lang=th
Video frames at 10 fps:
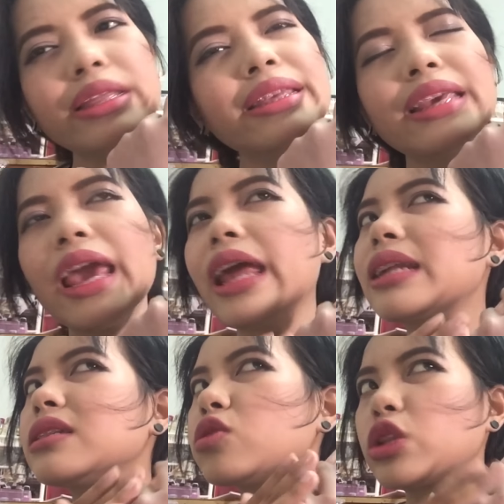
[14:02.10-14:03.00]
เย็
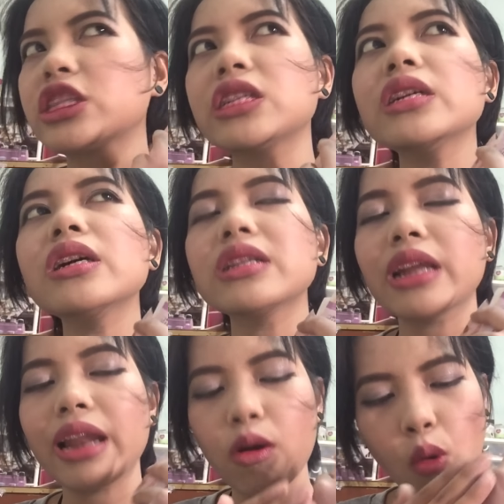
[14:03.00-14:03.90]
นๆสดชื่น
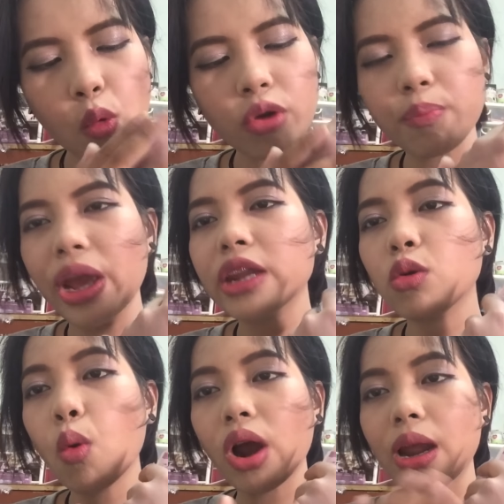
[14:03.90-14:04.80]
เสร็จแล้วก็วนให้
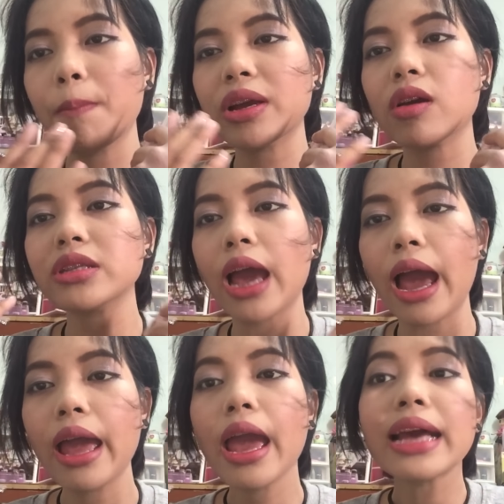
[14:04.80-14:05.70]
ทั่ว แล้วมันก็จะ
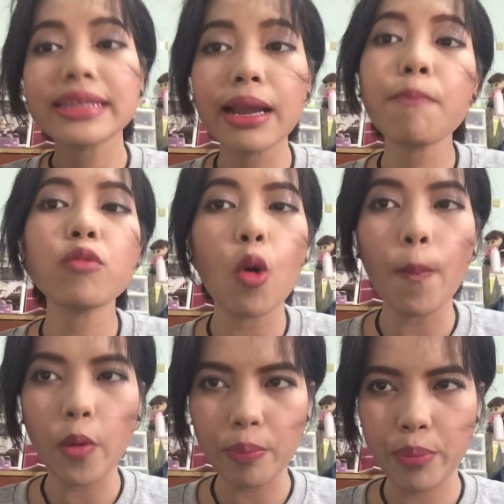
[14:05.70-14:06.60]
ซึมลง
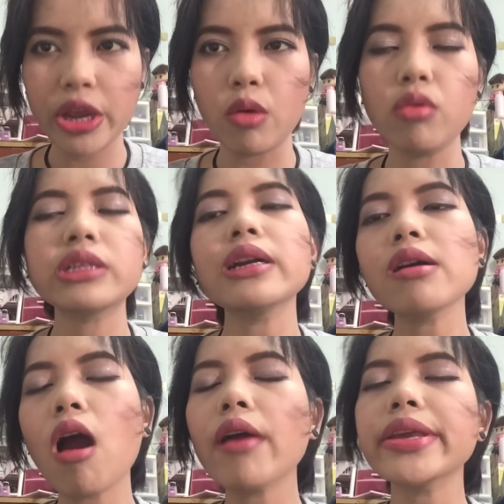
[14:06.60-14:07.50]
บนผิว ซึ่
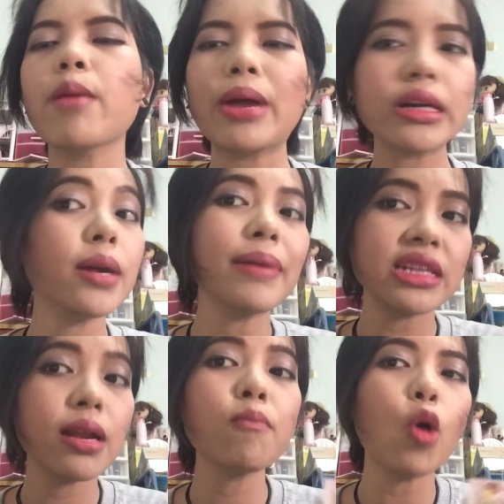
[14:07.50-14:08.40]
งข้อดีของมันคือมั
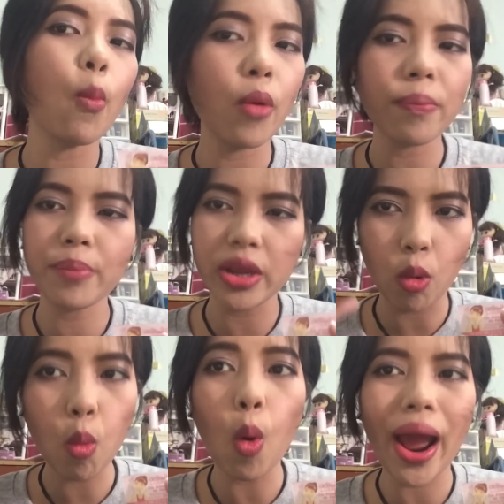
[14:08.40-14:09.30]
นซึมลงบนผิ
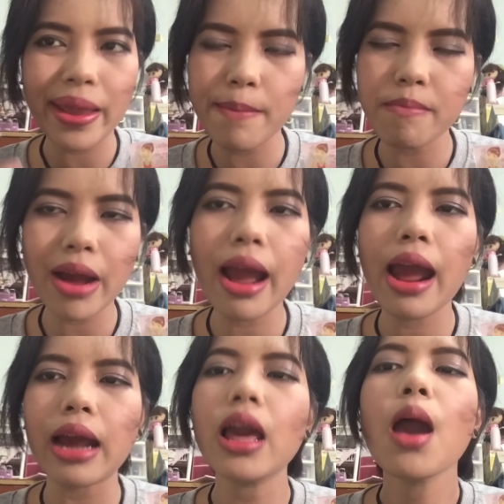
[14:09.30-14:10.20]
วไว
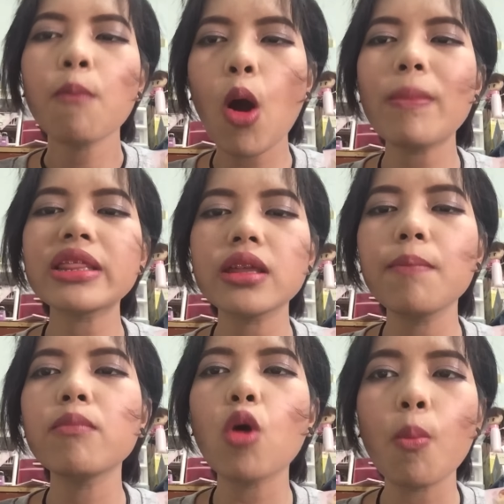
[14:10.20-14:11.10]
มากพอมันซึ
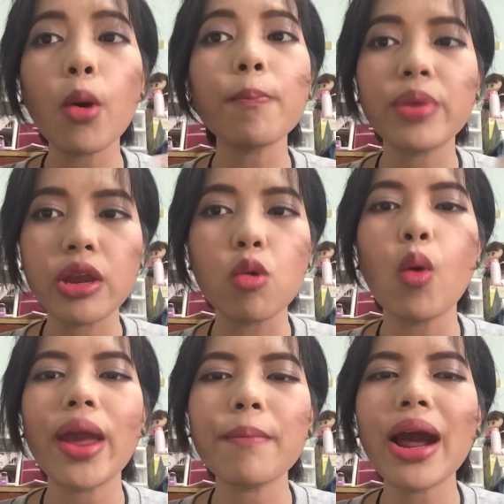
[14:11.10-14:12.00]
มลงบนผิว
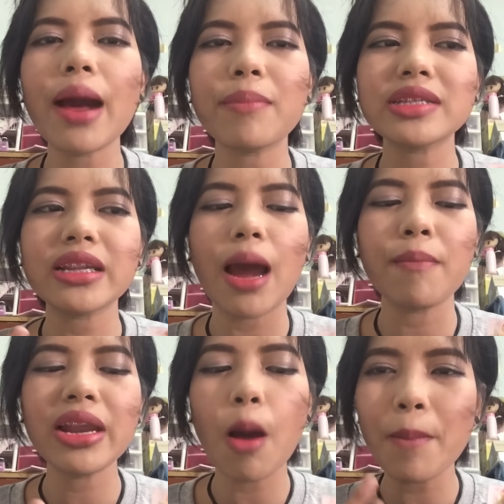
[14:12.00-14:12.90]
ไวมาก มันจะ
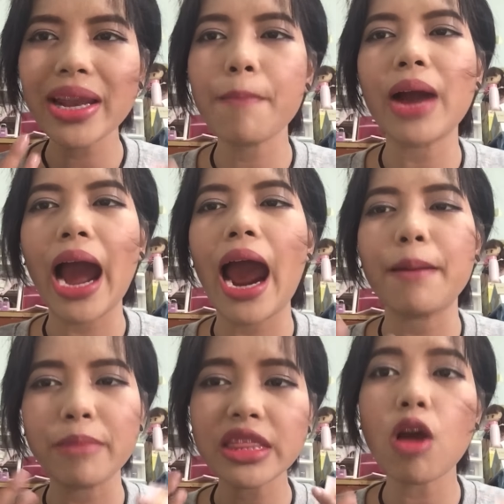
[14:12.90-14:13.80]
ทำให้เราไม่ลาคา
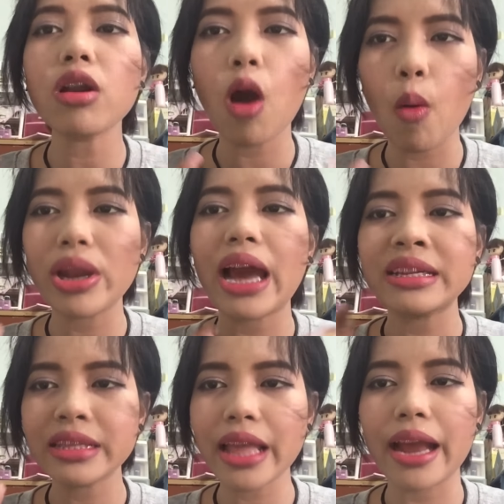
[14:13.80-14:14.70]
ญไม่ต้องรอเวลา
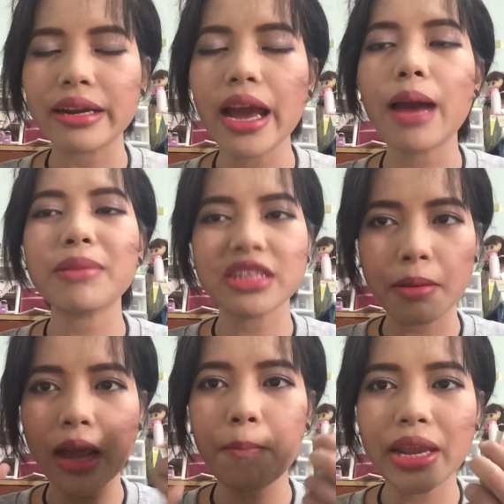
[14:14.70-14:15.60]
ที่จะแต่งหน้า มัน
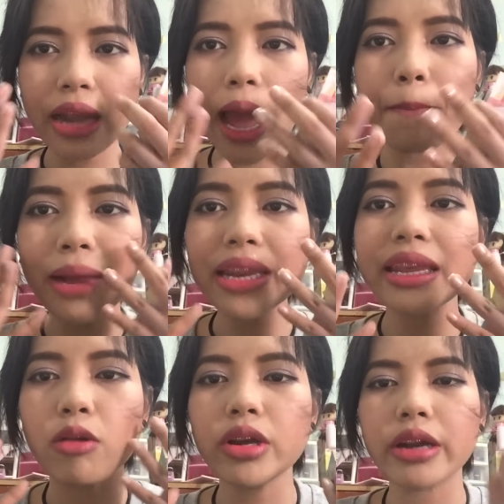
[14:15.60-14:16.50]
จะทำให้หน้าไม่เห
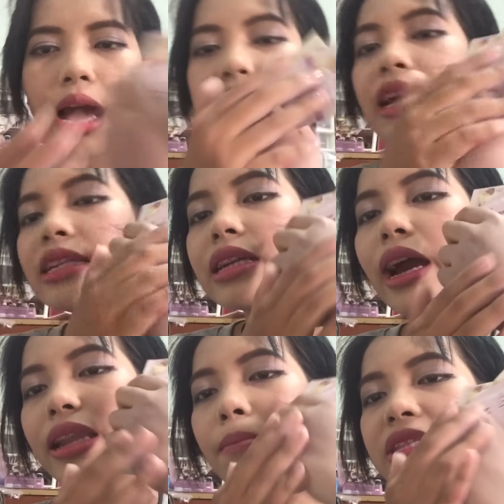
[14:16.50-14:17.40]
นียวเนินอ่ะ ซึ่ง
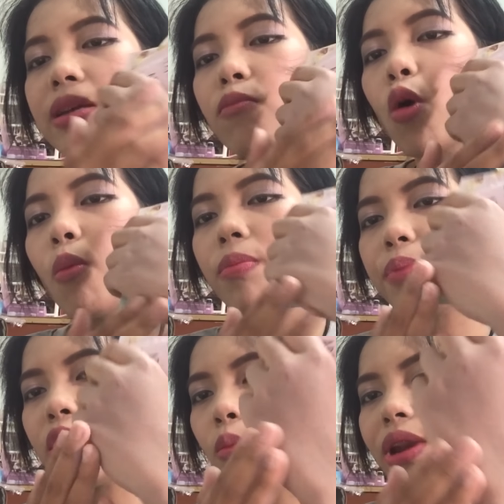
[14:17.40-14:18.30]
อันนี้มันซึมลงบน
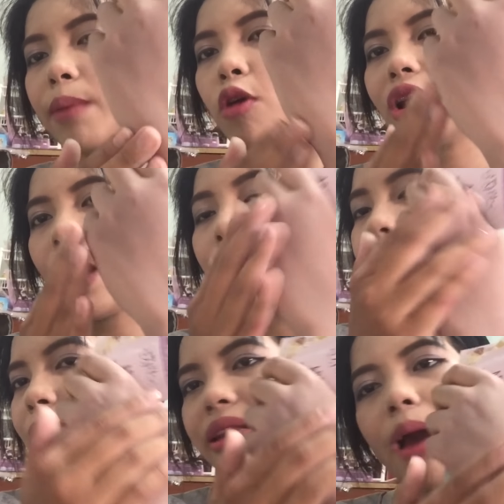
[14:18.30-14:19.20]
ผิวไปเรียบร้อยแล้ว
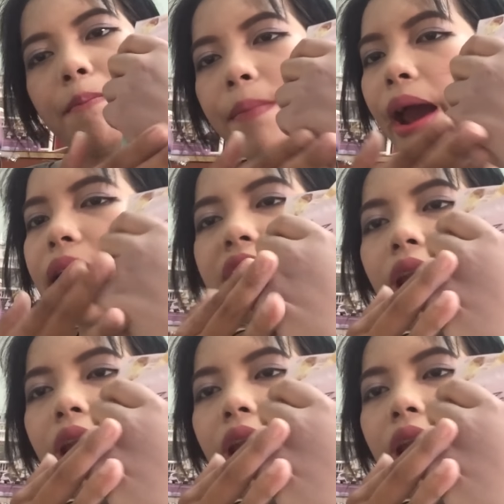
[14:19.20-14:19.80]
มันไม่ทำให้